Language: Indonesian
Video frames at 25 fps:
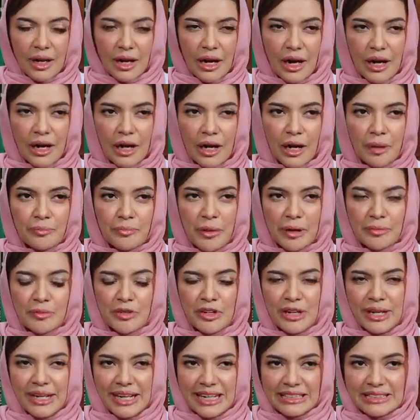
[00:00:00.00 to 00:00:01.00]
eh, Pak
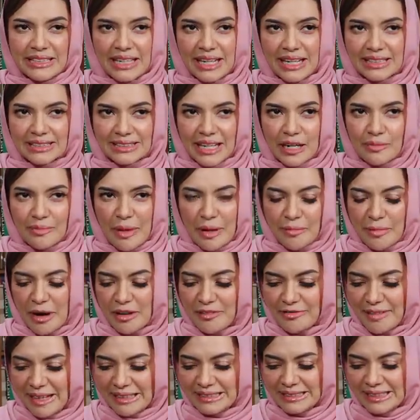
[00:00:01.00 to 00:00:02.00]
Budi, yang jelas kan memang
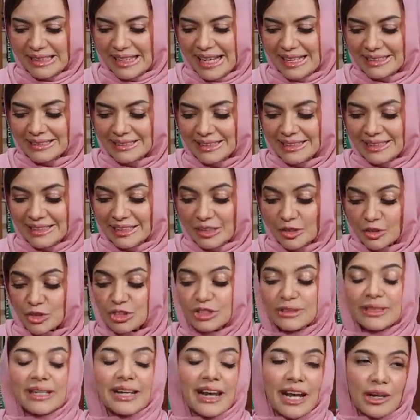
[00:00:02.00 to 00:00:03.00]
vaksinasi
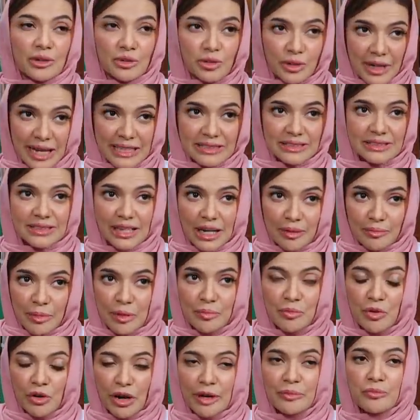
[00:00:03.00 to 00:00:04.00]
terus dilakukan selama
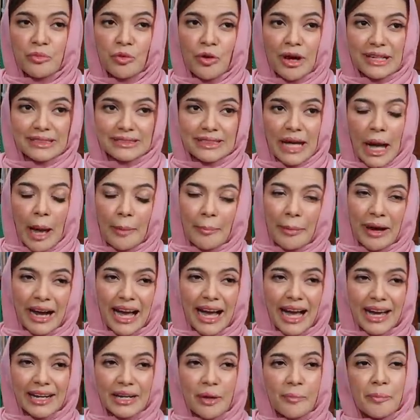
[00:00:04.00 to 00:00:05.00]
bulan puasa.
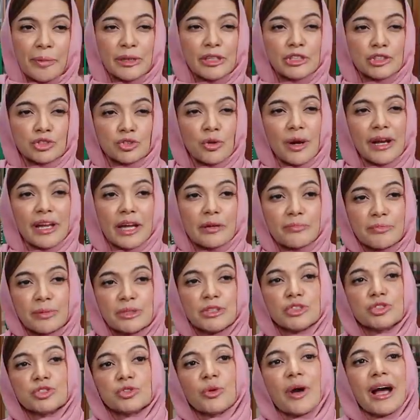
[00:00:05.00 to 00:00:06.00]
Apakah ada
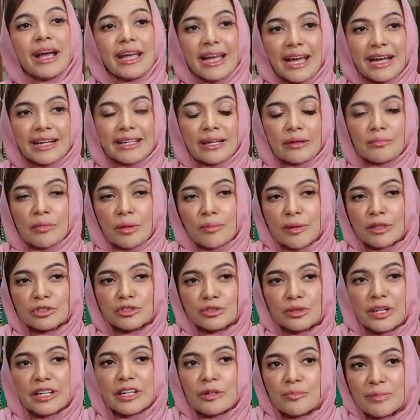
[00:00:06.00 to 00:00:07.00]
penyesuaian-penyesuaian yang memang
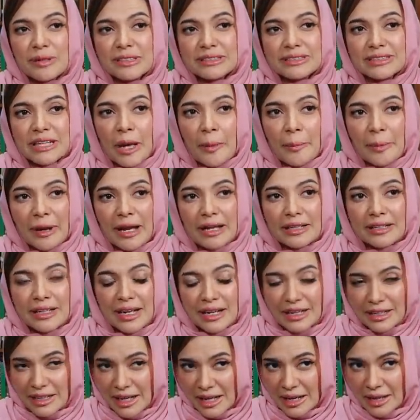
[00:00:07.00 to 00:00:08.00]
sudah dipersiapkan
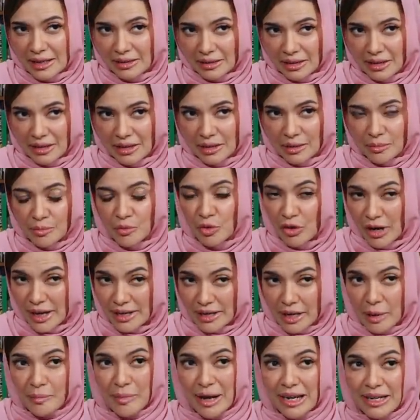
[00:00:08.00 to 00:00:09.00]
karena uh, bulan
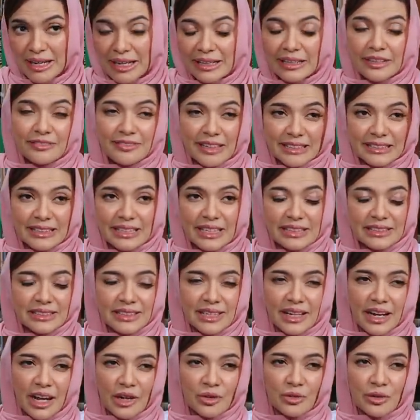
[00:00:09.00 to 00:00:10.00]
Ramadan nih vaksinasi
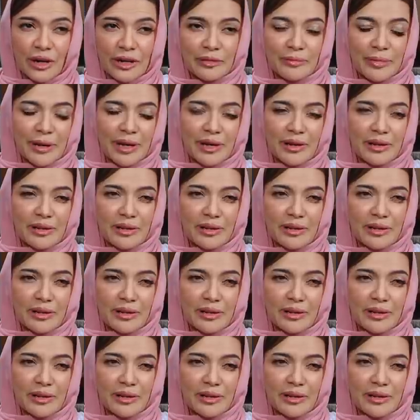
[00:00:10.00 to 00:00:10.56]
dilakukan, Pak?